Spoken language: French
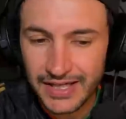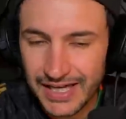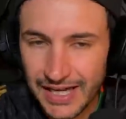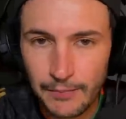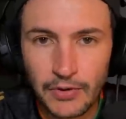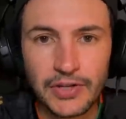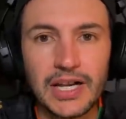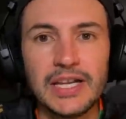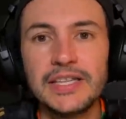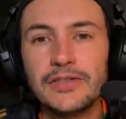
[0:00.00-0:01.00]
clairement dans
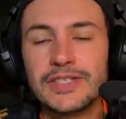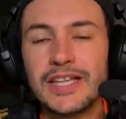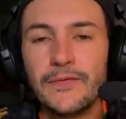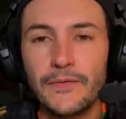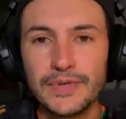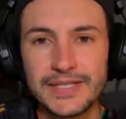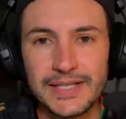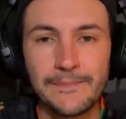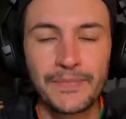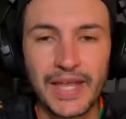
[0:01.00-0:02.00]
la lignée de ce qu'il
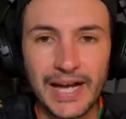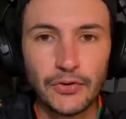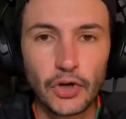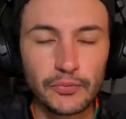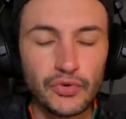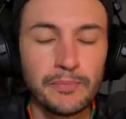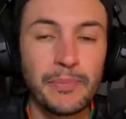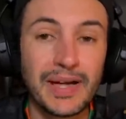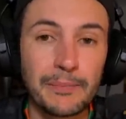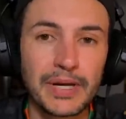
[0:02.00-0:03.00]
faisait à Dortmund,
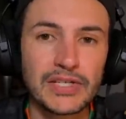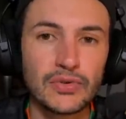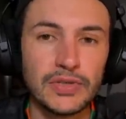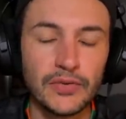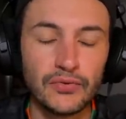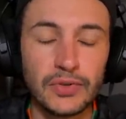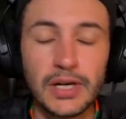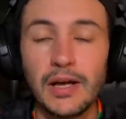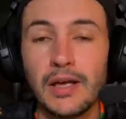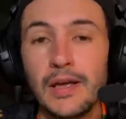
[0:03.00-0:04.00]
pas impressionné en tout
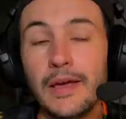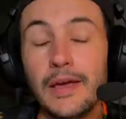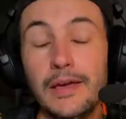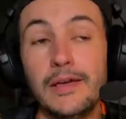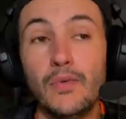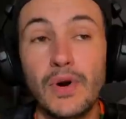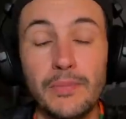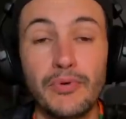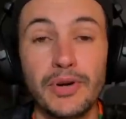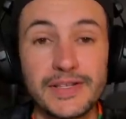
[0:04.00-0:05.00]
cas. Et ouais,
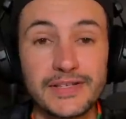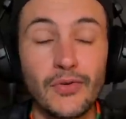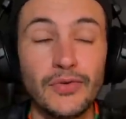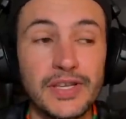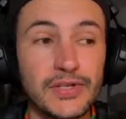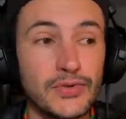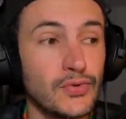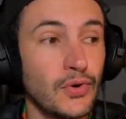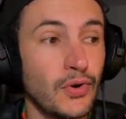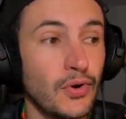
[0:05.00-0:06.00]
pour l'instant, on est
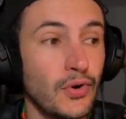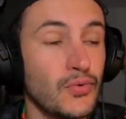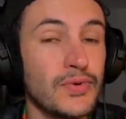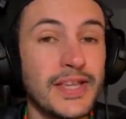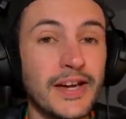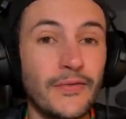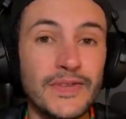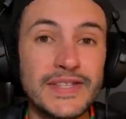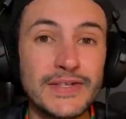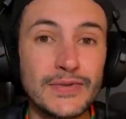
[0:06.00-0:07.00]
sur euh, une ère
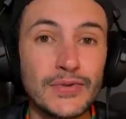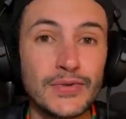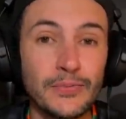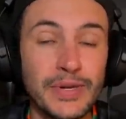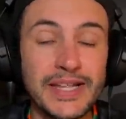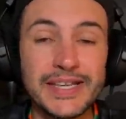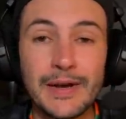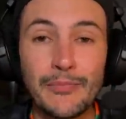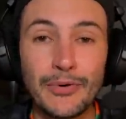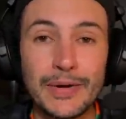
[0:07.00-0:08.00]
Vinicius
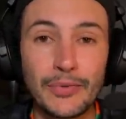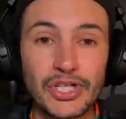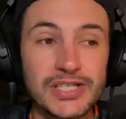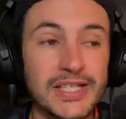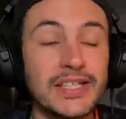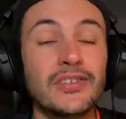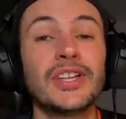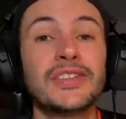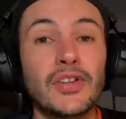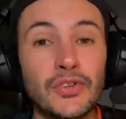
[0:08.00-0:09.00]
Bellingham pour les prochaines années,
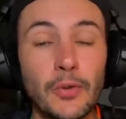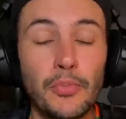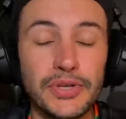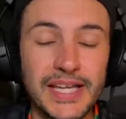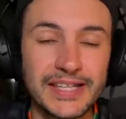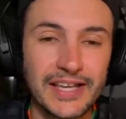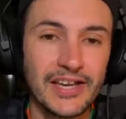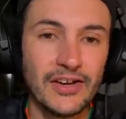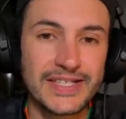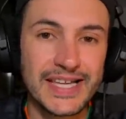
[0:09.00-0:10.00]
en attendant peut-être
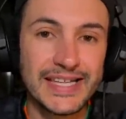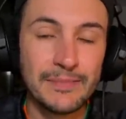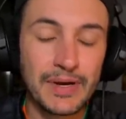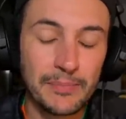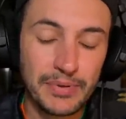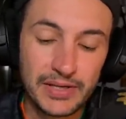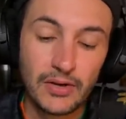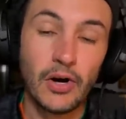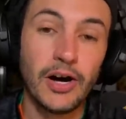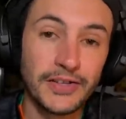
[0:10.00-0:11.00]
celle d'Mbappé,
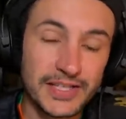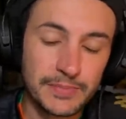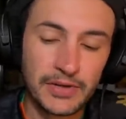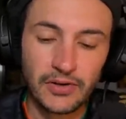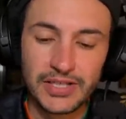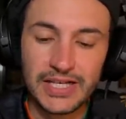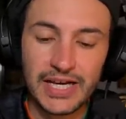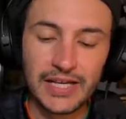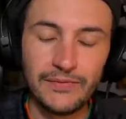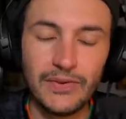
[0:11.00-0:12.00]
en espérant qu'il
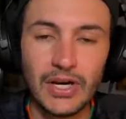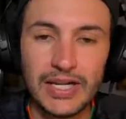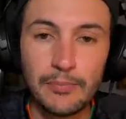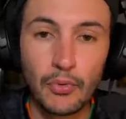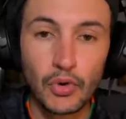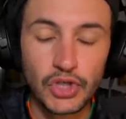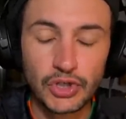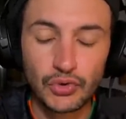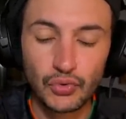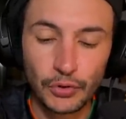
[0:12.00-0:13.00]
arrive dans les
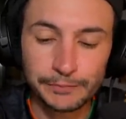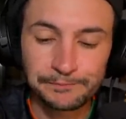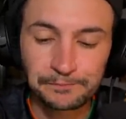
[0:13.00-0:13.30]
prochains jours.